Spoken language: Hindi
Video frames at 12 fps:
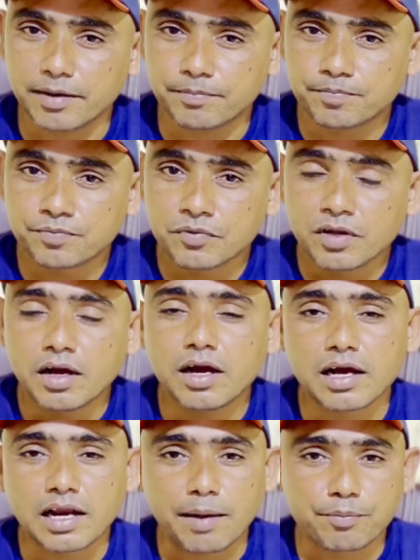काम
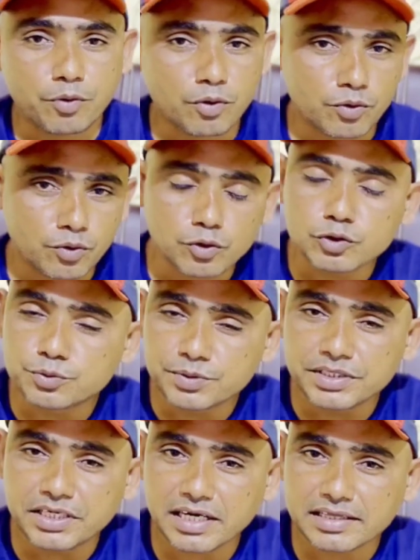अगर आप लोग को कुछ भी
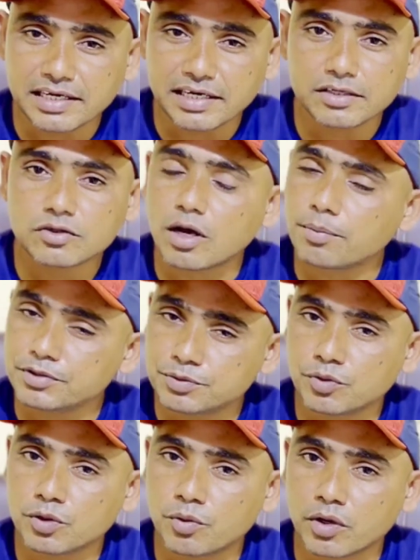नहीं आता है तो आप
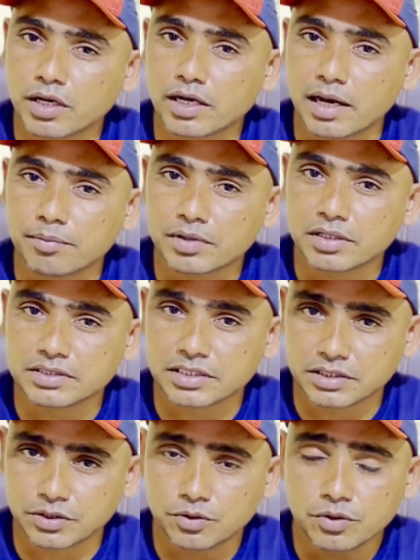स्पोर्ट बॉय का काम कर
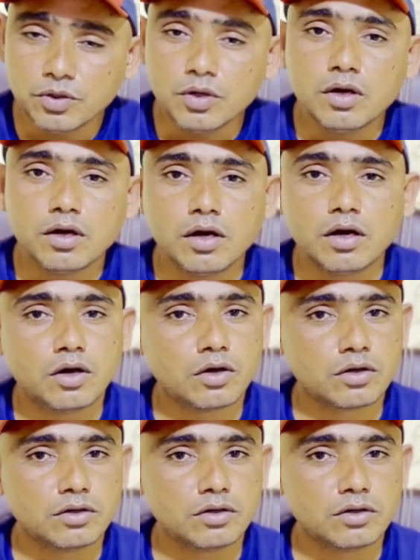सकते हो और